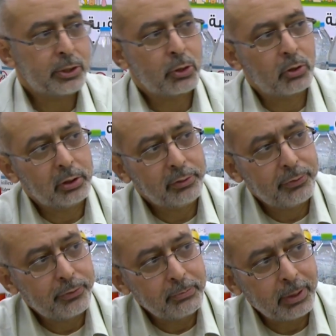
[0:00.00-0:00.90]
شغل
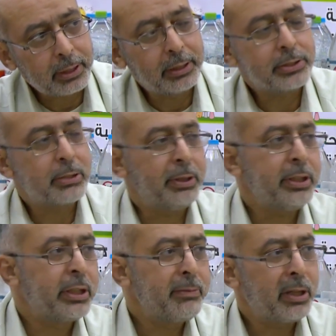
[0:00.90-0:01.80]
مع الجمعيه
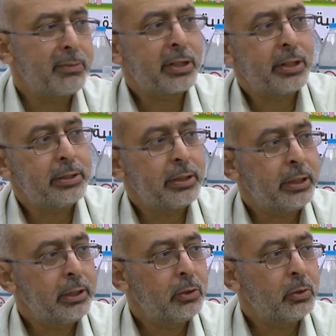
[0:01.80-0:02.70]
الكيميائيه الامريكيه
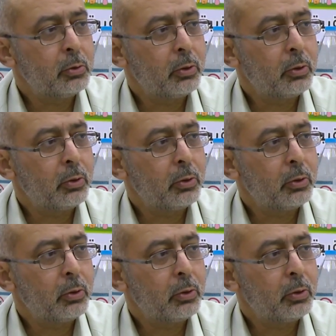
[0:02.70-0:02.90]
اللي هو